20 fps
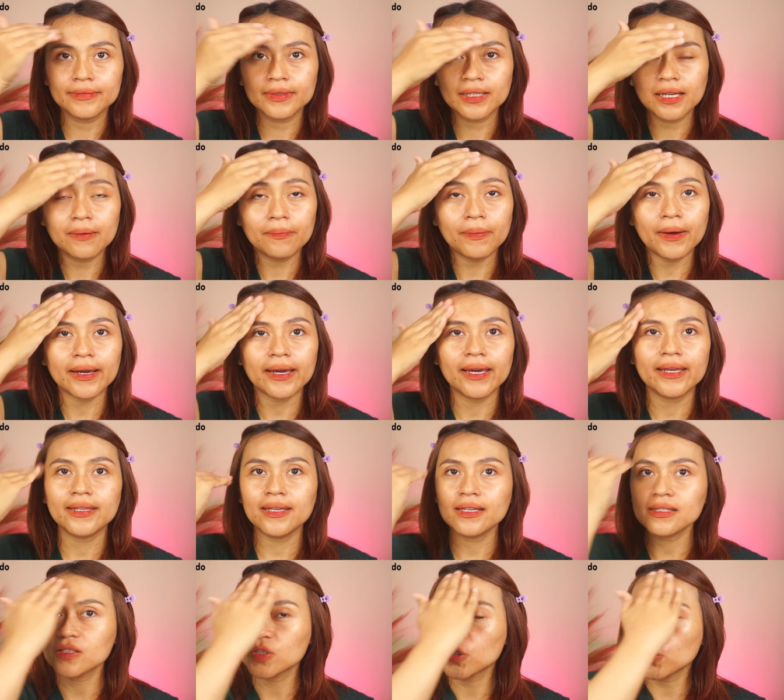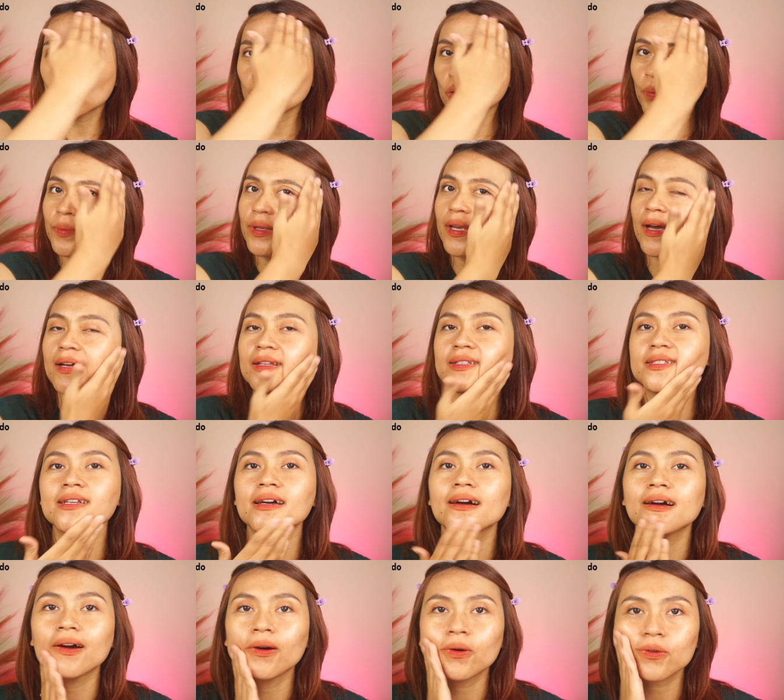Dan pakainya secukupnya
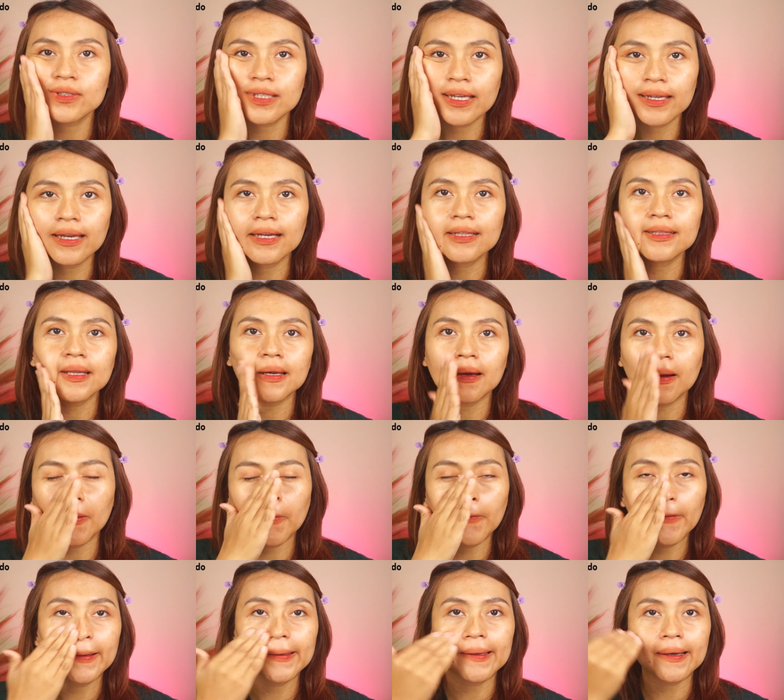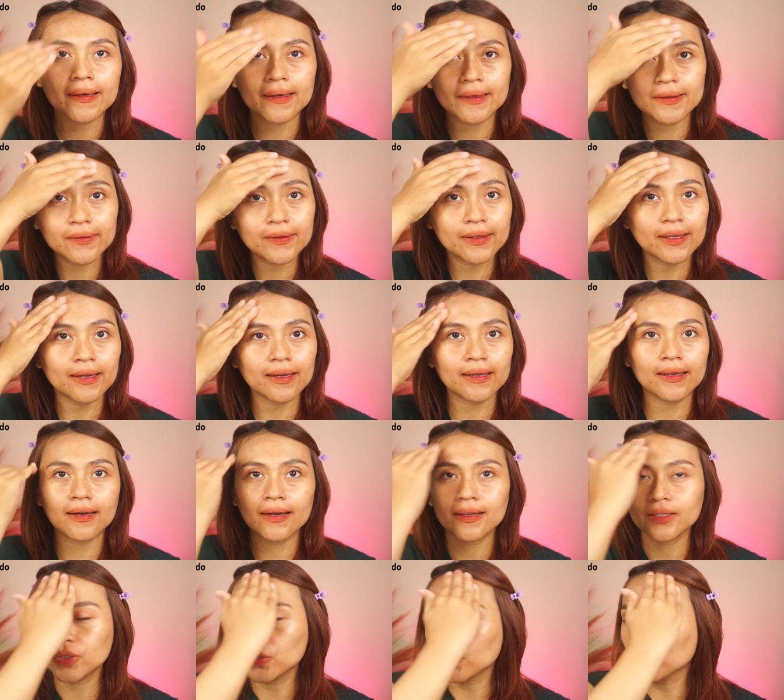aja, nggak usah yang terlalu banyak gitu.
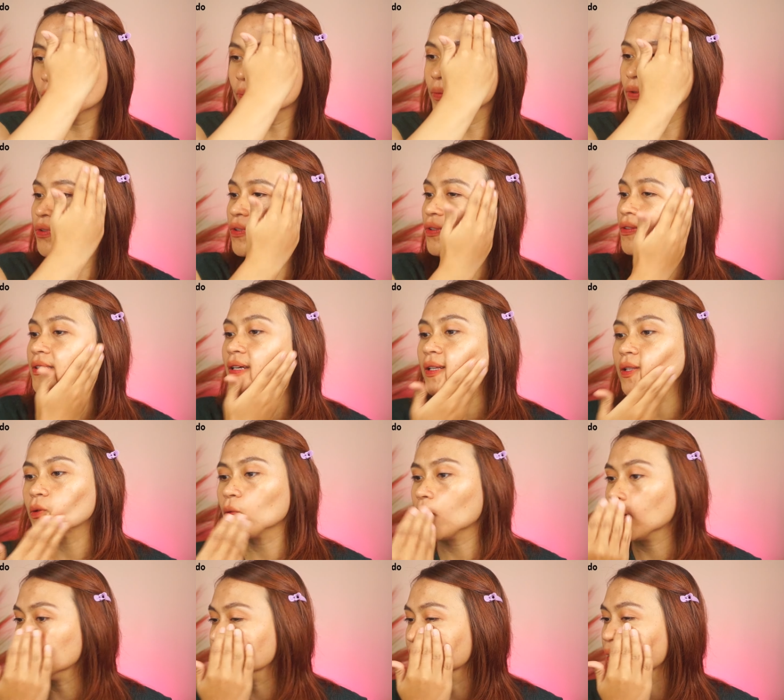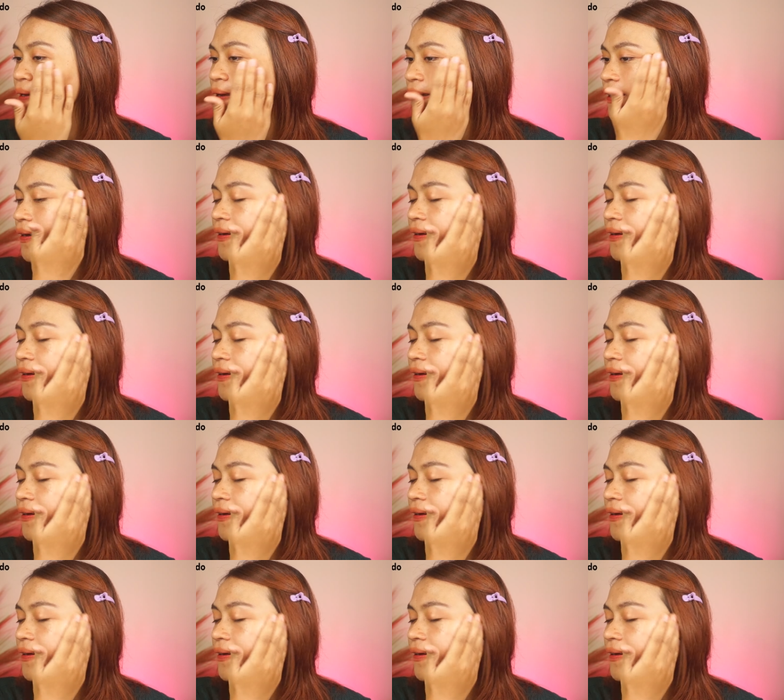Kira-kira cukup untuk satu aja ya.